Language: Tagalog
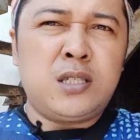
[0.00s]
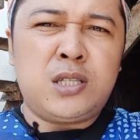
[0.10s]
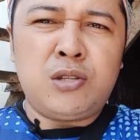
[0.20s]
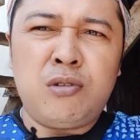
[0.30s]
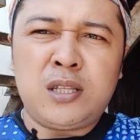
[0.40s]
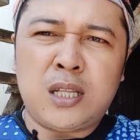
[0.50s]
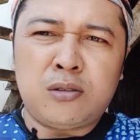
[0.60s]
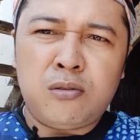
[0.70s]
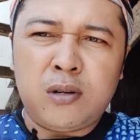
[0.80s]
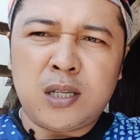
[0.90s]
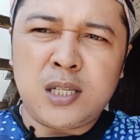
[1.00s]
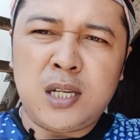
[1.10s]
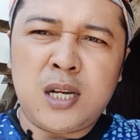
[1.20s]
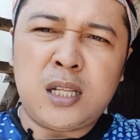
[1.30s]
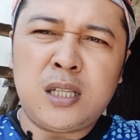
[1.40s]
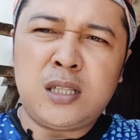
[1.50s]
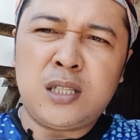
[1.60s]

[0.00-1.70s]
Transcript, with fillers: Si Donita tulog kasi hindi natin